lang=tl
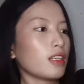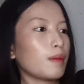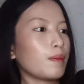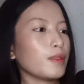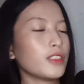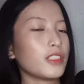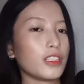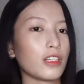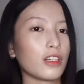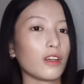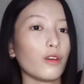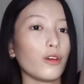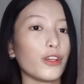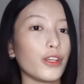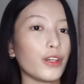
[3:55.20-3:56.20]
tapos iyang
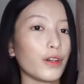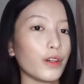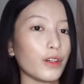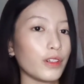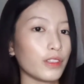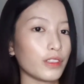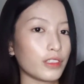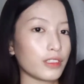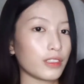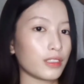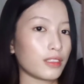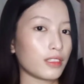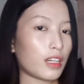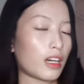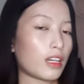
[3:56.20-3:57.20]
loyo.
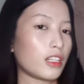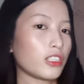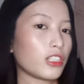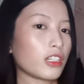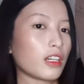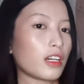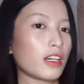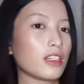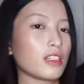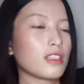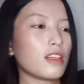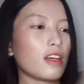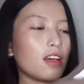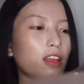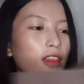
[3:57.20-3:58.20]
Ano siya guys.
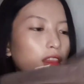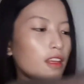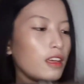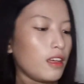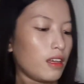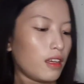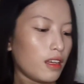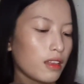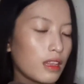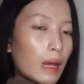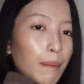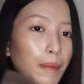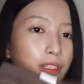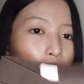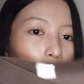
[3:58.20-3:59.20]
Then,
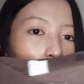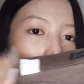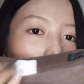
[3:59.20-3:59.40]
napa siya